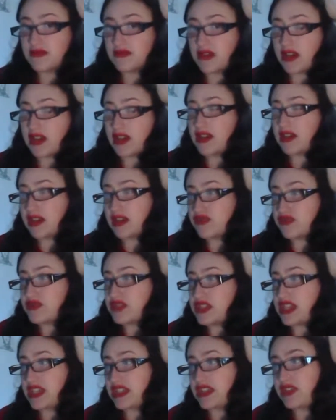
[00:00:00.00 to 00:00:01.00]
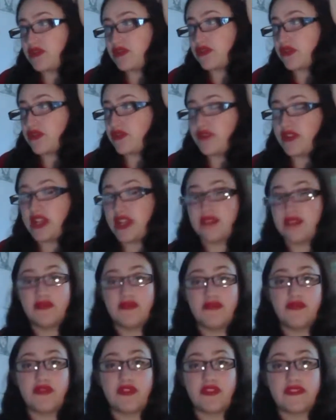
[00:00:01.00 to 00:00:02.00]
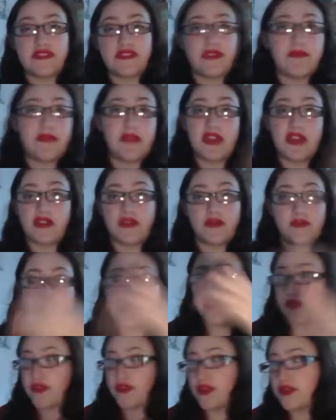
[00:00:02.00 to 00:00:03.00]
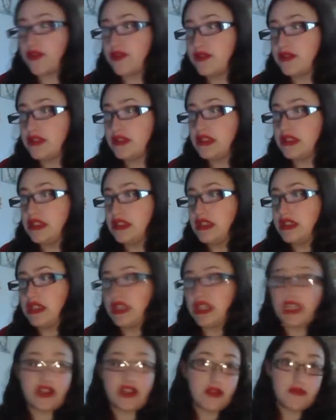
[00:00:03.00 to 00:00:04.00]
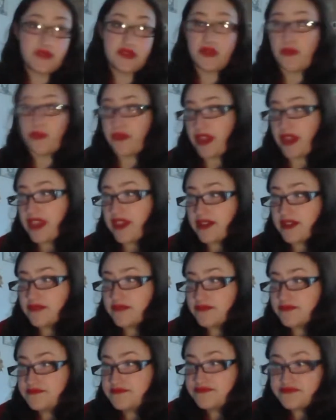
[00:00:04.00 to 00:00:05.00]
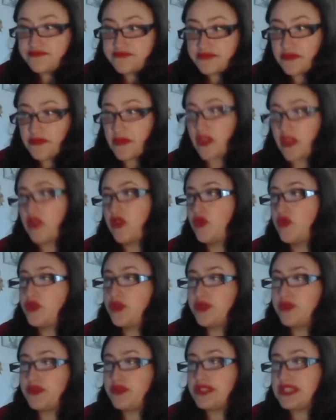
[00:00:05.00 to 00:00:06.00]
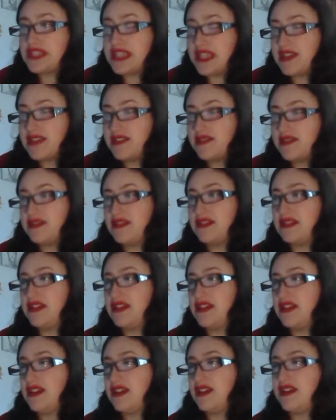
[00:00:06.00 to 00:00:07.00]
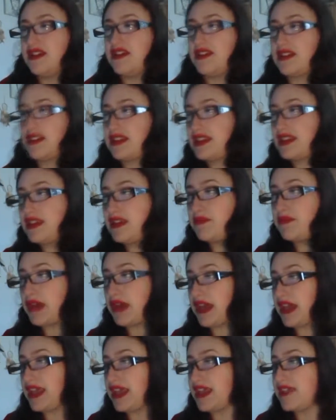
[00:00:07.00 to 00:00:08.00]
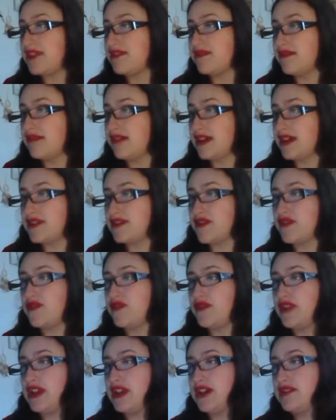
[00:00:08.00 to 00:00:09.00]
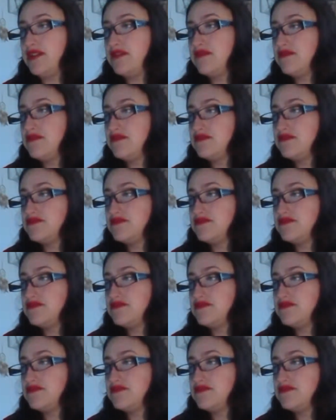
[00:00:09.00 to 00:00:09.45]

Voilà, elle a juste hérité du sang de Vélane venant de sa mère, comme sa sœur, et comme son frère, Louis Weasley, qui pareil, un euh, sang de Vélane,